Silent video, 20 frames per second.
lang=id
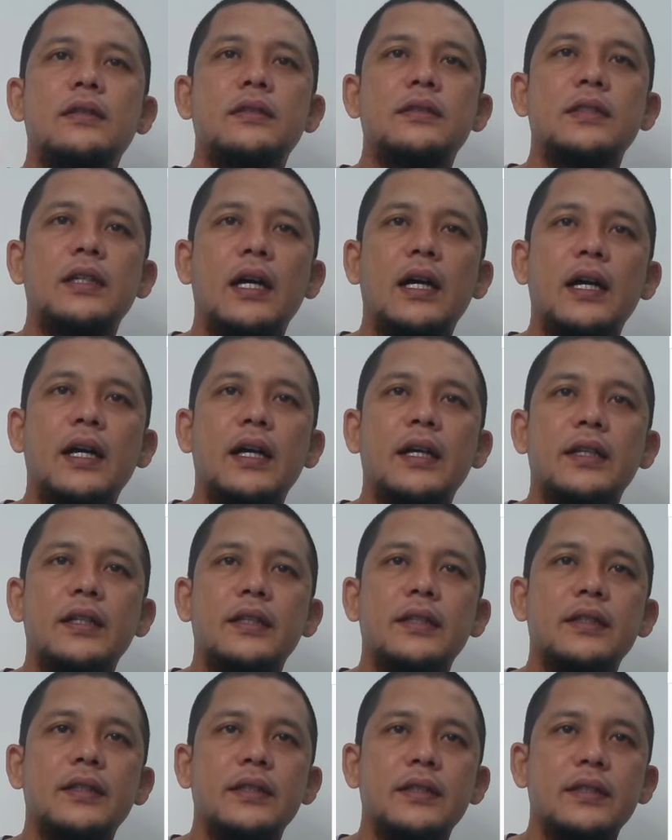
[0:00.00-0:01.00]

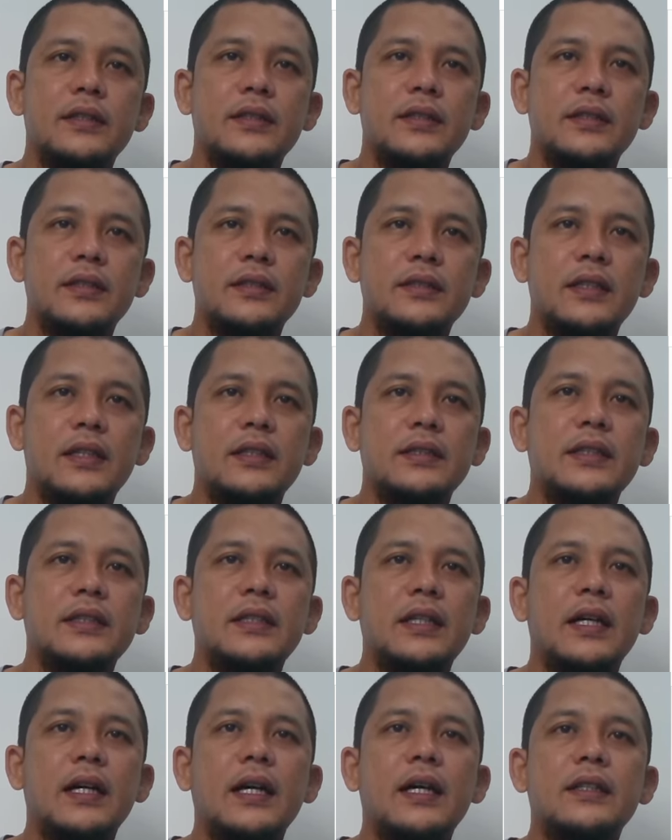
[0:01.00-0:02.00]
Jangan. Saran saya
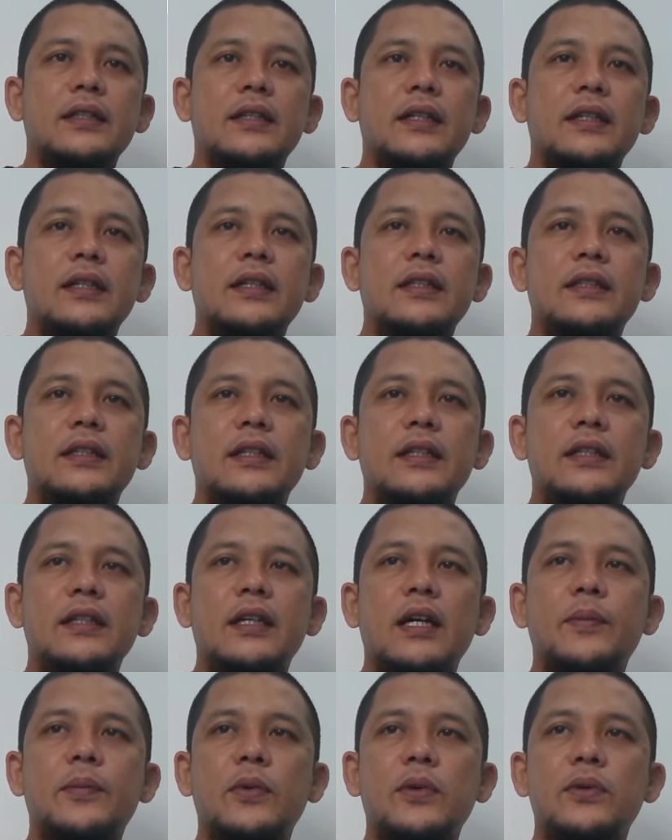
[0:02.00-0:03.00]
jangan karena
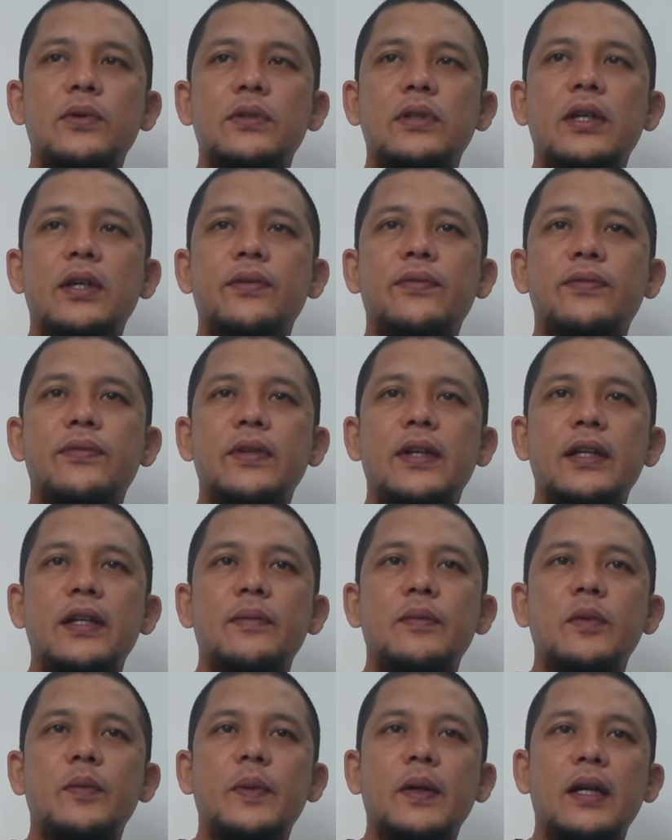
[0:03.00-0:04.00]
jadinya nggak produktif dan
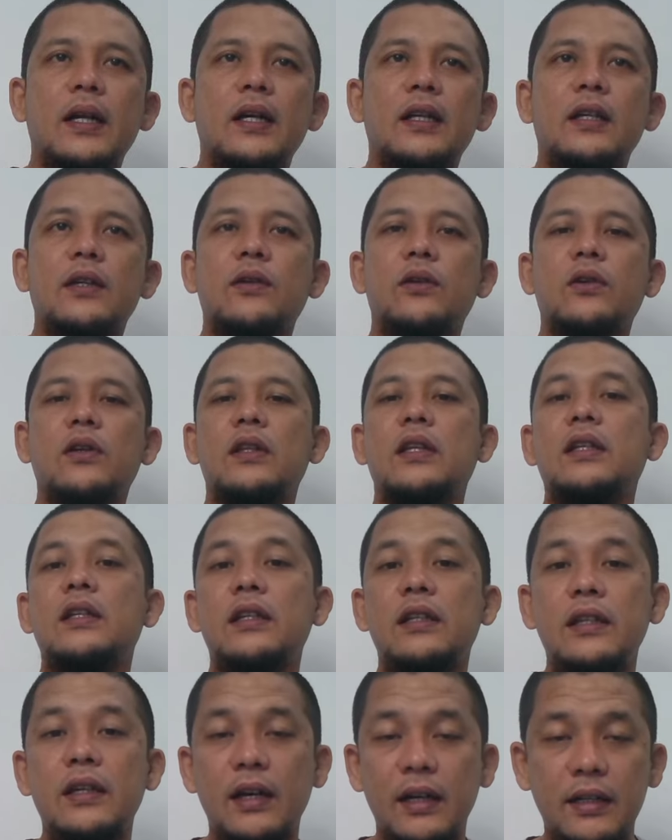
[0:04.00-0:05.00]
lebih parah lagi kalau kita
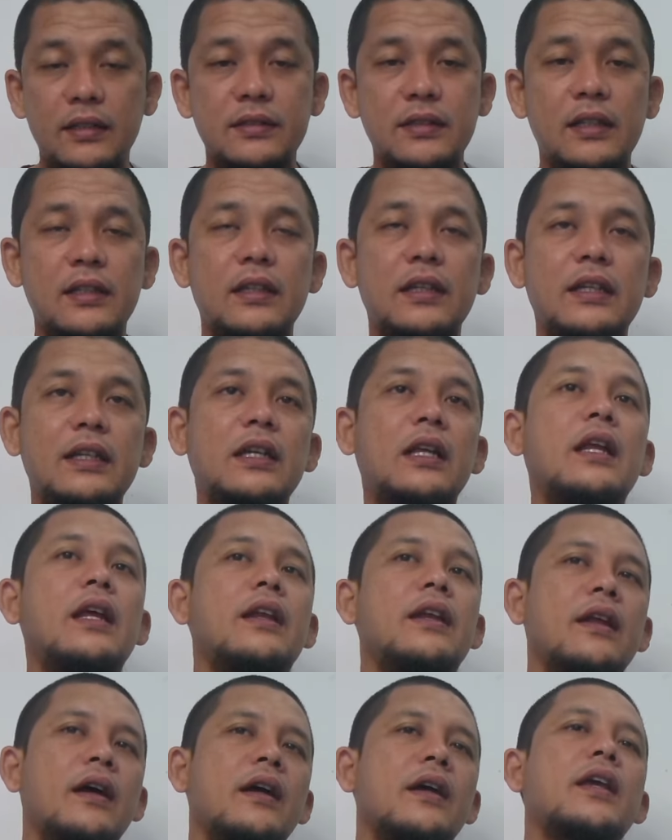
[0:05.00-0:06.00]
jadinya hasad,
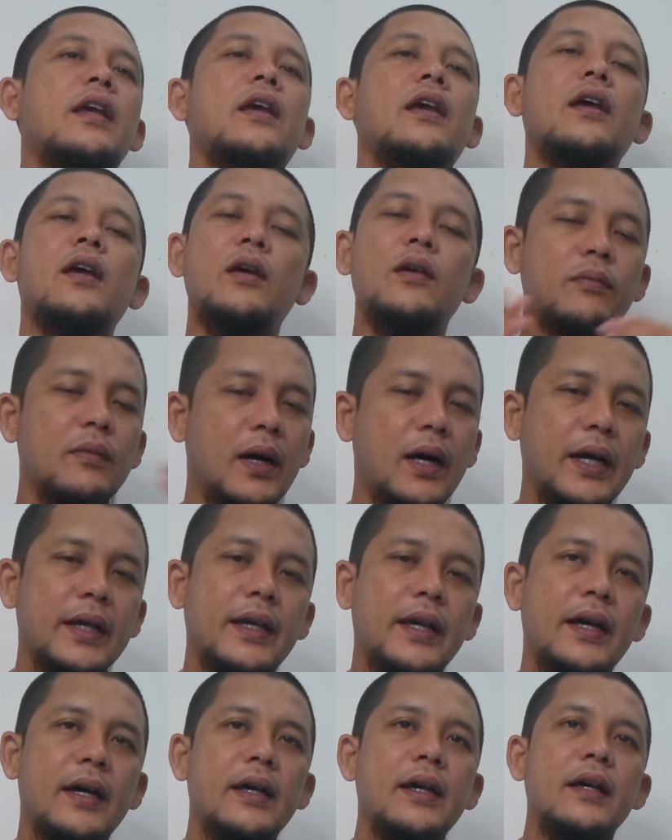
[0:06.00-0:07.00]
iri, dengki,
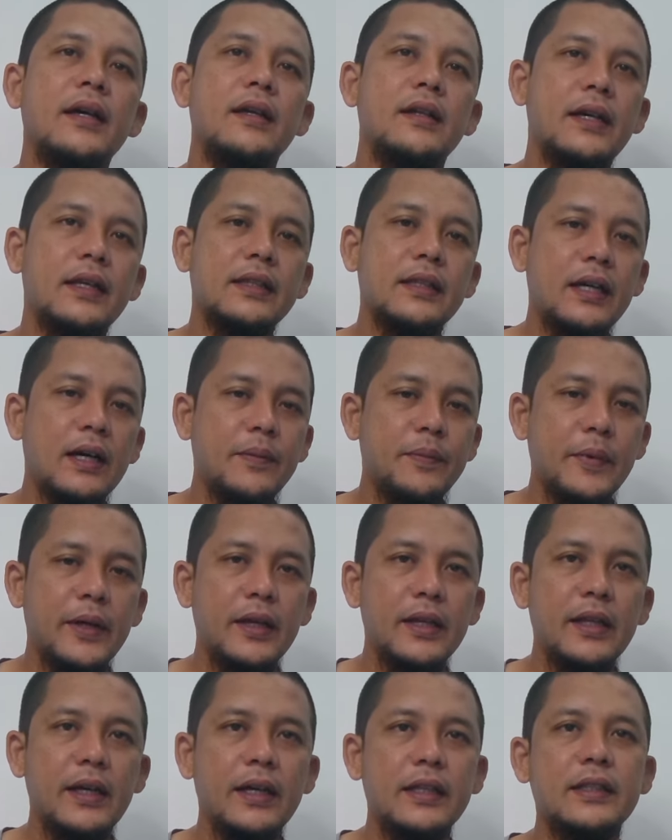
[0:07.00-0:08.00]
bahaya. Lihat ke apa?
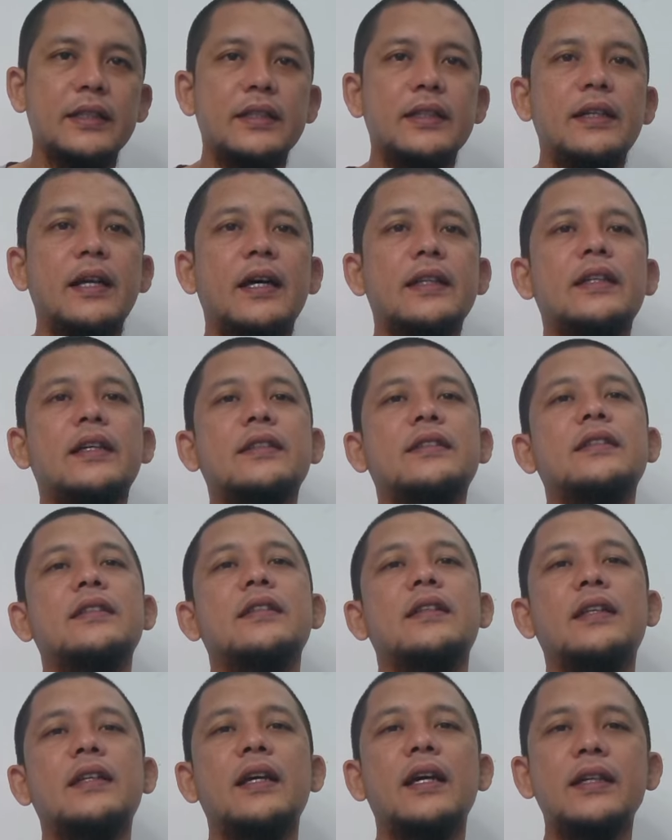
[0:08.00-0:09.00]
Lihat ke data
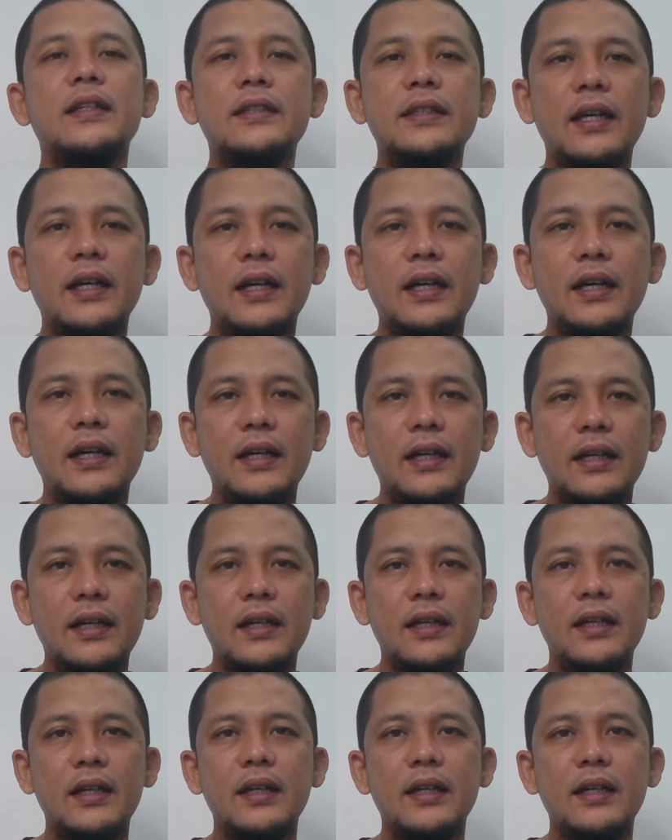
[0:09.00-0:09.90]
sendiri aja.